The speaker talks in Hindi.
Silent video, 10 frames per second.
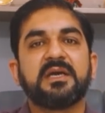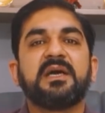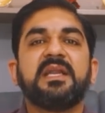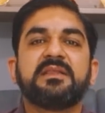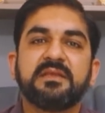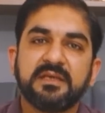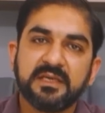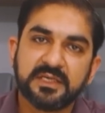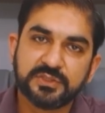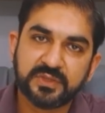गलत
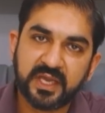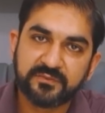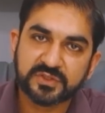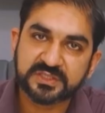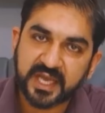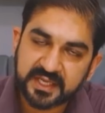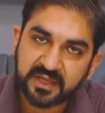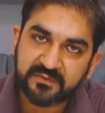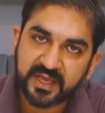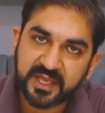जो है वो साइन
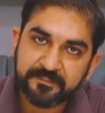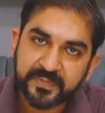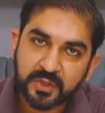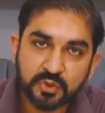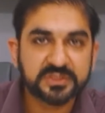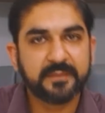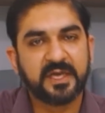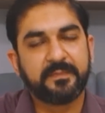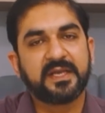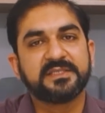करवाए हैं उसके
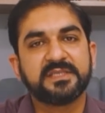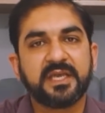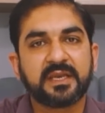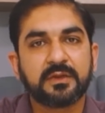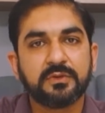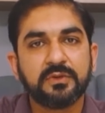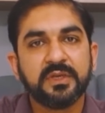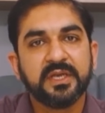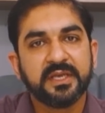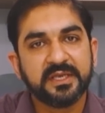बाद पाकिस्तान को
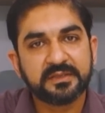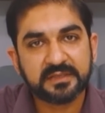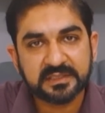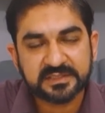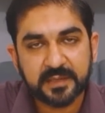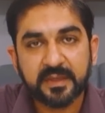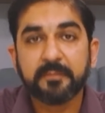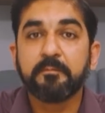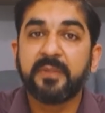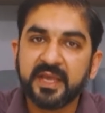इस सिलसिले
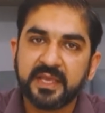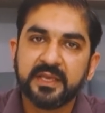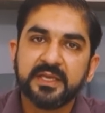में बड़ी